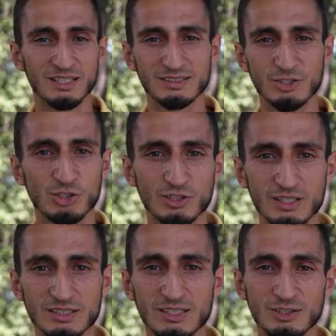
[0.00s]
средств защиты
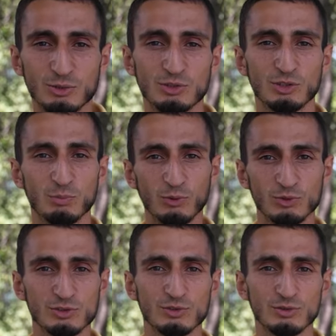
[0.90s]
растений. То есть это
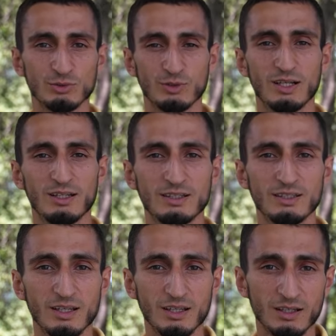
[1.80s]
полностью натуральный
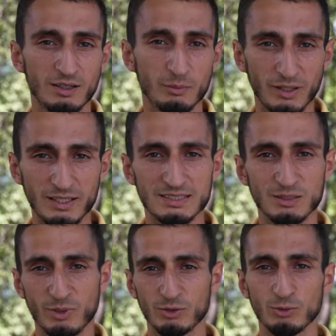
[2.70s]
полезный
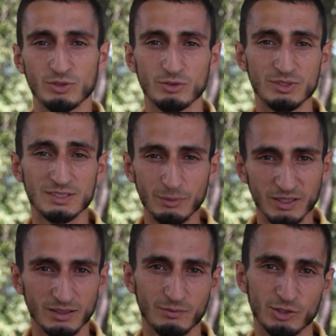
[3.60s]
продукт. Ну и самое
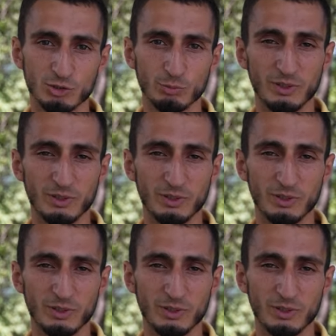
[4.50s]
главное, что